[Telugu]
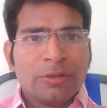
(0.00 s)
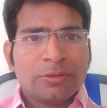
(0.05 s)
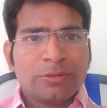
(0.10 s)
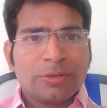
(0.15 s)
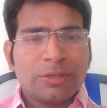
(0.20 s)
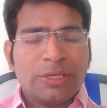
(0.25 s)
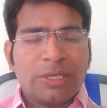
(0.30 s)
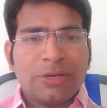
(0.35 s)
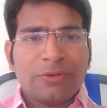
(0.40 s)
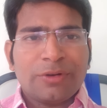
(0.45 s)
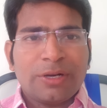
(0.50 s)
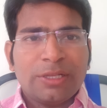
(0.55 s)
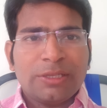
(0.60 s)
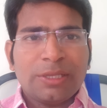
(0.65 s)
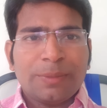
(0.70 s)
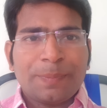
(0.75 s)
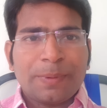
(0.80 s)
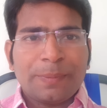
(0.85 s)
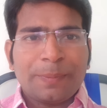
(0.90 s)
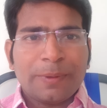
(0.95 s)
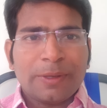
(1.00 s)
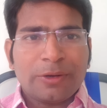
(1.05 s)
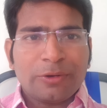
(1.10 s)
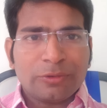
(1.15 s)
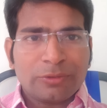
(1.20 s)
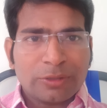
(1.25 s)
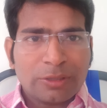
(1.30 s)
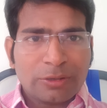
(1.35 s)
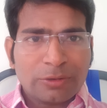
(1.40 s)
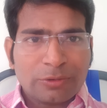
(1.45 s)
సో ఎవరైతే ప్రిపేర్
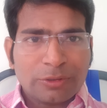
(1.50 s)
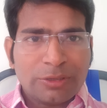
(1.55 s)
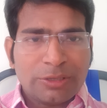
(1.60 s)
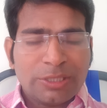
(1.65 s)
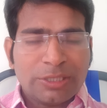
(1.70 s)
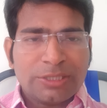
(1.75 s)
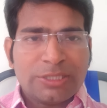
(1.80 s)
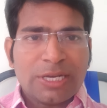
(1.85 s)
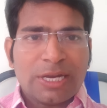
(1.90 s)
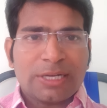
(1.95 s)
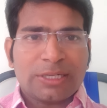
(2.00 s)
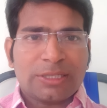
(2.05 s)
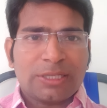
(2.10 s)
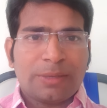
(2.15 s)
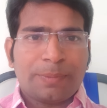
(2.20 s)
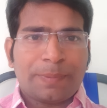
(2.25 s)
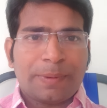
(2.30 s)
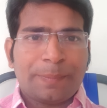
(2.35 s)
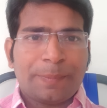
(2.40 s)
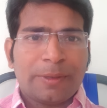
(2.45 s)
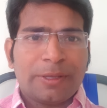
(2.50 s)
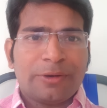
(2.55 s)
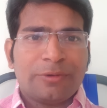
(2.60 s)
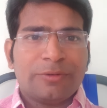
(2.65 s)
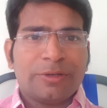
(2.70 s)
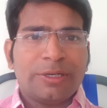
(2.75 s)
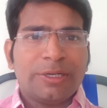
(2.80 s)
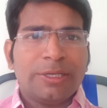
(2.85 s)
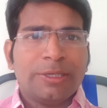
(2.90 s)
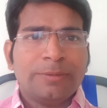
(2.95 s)
అవుతున్నారో కొద్దిగా జాగ్రత్తగా ప్రిపేర్
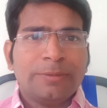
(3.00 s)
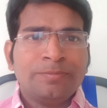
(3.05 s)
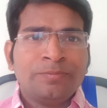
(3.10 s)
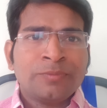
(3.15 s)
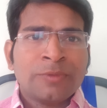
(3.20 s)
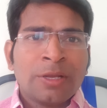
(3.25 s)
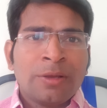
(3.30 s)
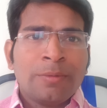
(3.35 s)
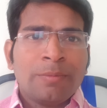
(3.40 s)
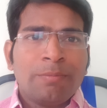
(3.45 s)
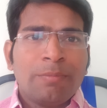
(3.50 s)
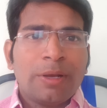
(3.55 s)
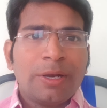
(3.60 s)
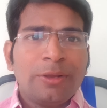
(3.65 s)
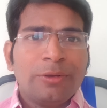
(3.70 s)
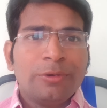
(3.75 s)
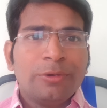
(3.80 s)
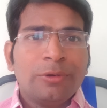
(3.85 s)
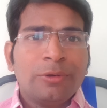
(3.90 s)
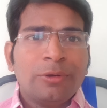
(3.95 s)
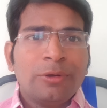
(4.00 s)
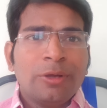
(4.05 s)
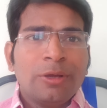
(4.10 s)
అవ్వండి మరియు